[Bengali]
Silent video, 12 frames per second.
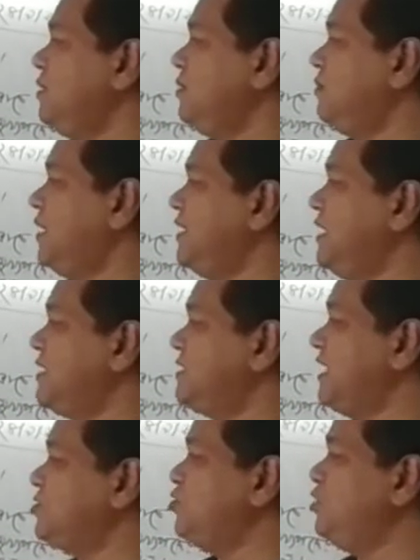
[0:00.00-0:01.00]
মাইনাস
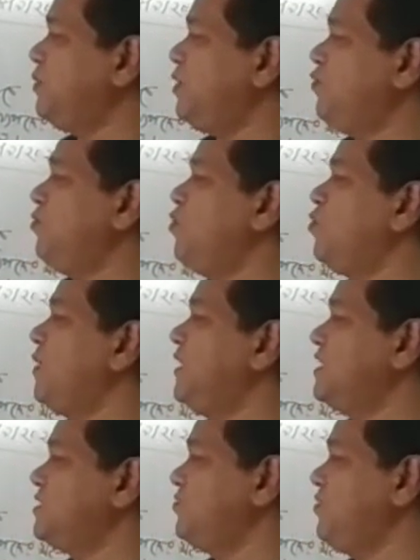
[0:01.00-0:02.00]
এক্স টু দি পাওয়ার ফোর
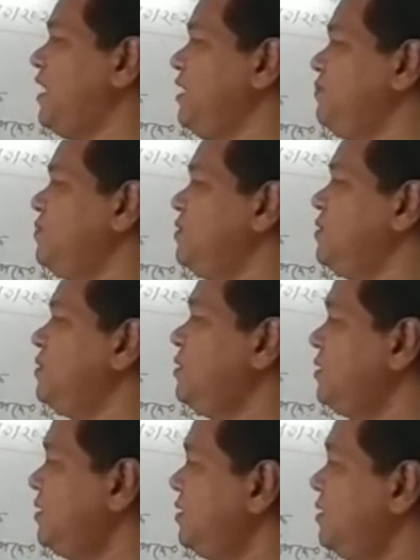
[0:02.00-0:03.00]
মাইনাস ফাইভ
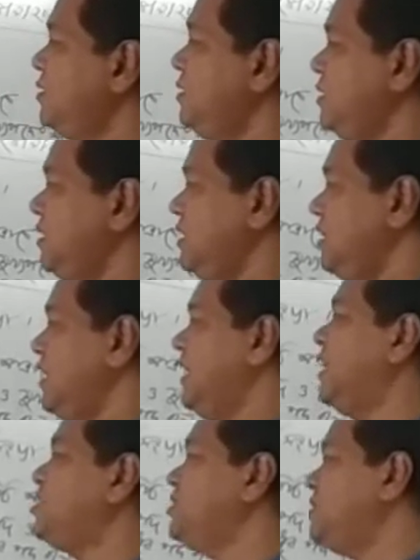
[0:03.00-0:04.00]
এই
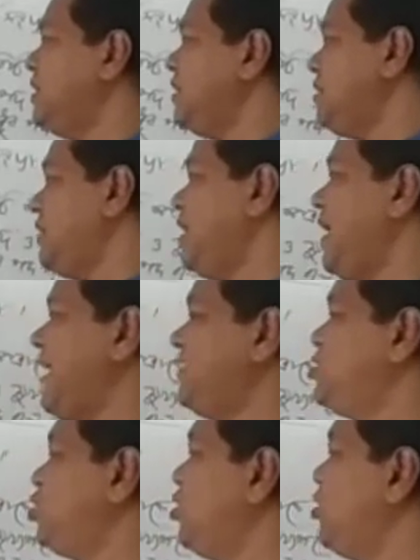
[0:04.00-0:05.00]
রাশিটা এক্স
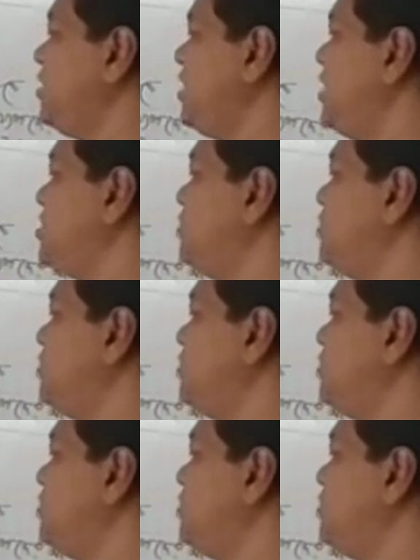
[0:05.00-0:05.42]
চলকের একটি